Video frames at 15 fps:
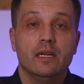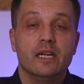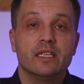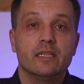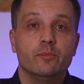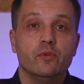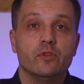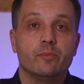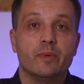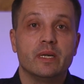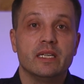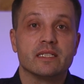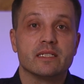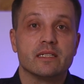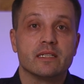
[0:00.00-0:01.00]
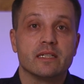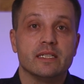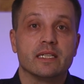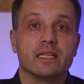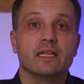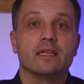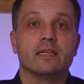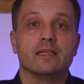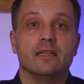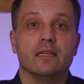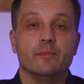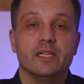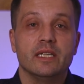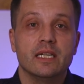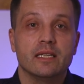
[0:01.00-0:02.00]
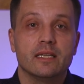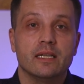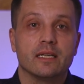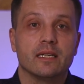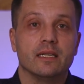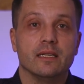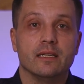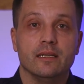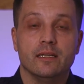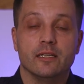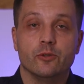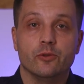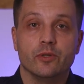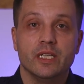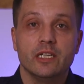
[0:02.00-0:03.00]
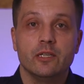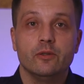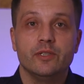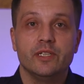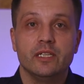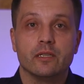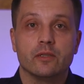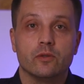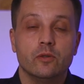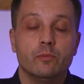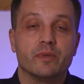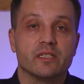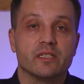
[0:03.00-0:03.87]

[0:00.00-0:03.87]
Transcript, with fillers: Это будет полезно знать как для меня, так и для других людей, кто